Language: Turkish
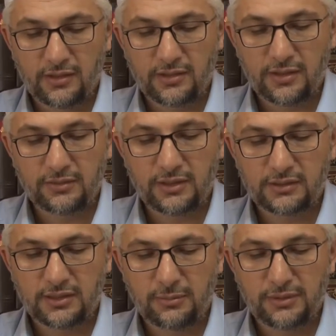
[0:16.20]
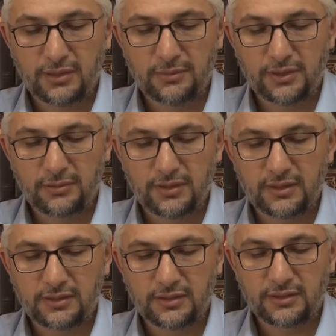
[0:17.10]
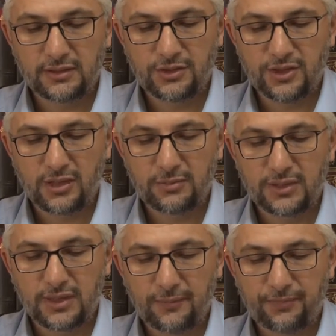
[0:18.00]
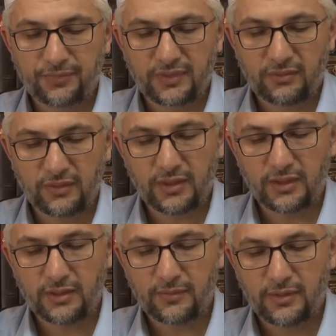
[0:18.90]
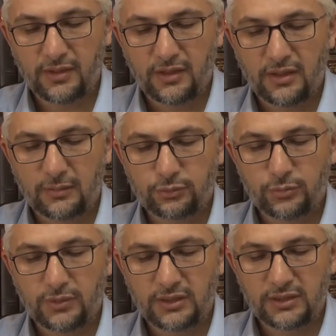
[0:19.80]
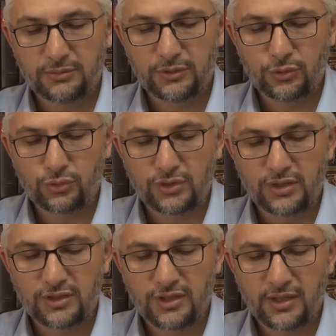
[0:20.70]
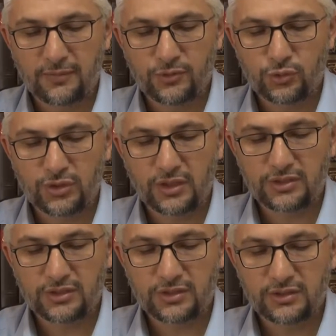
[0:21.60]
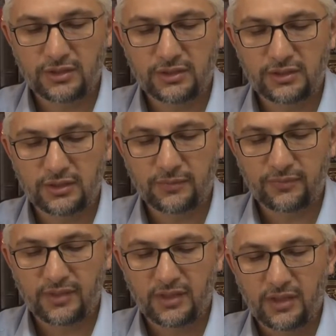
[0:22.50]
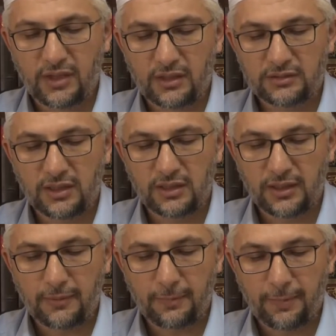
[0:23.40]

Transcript: Ravi Ata bin Ebi Rabah dedi ki Cabir'e veya Abdülmelik İbni Cüreyce, Cüreyç dedi ki Ata'ya